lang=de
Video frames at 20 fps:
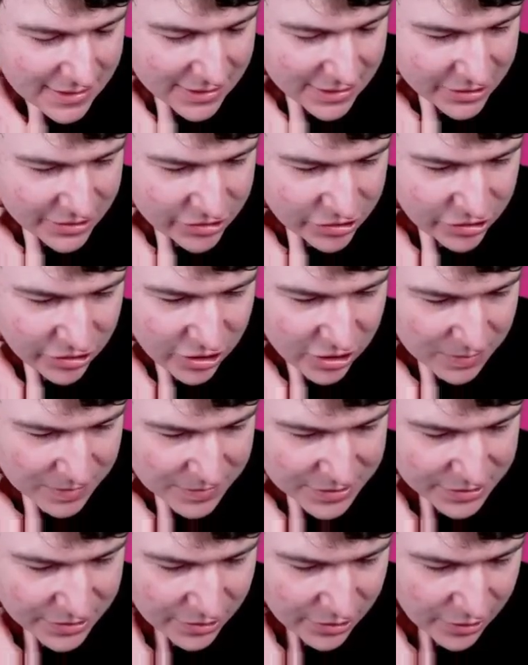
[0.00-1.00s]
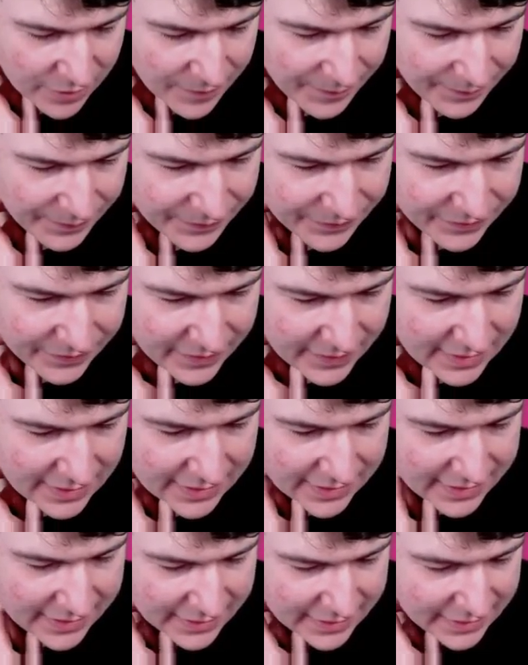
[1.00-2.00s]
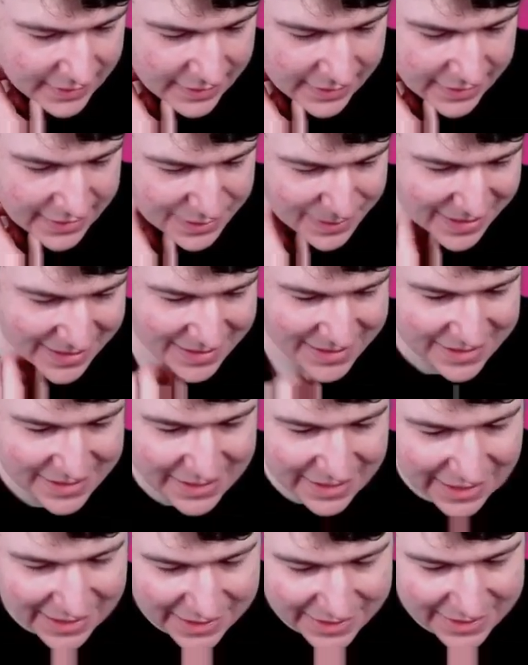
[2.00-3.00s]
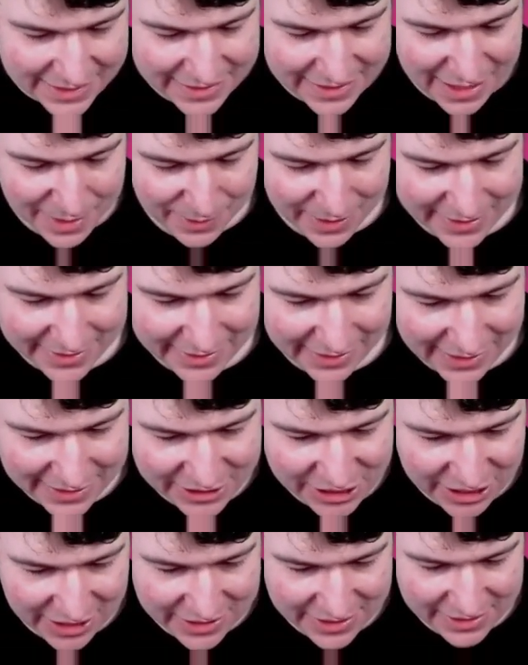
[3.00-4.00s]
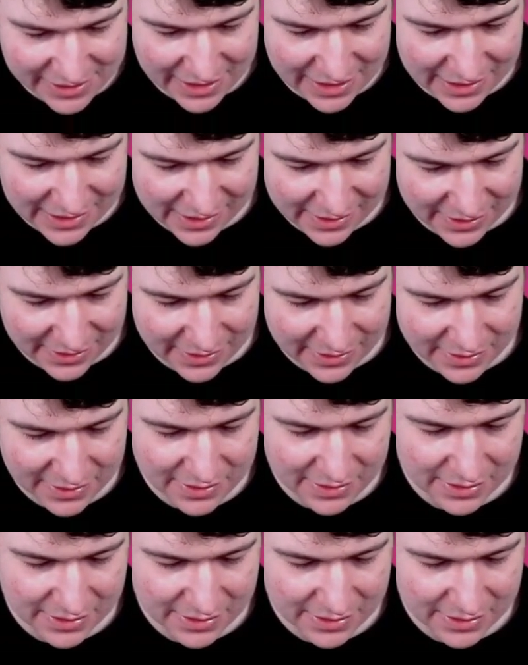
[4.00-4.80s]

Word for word: Stirbt, so. Jetzt bin ich jetzt Skeletons, er bringt direkt Giant Skeleton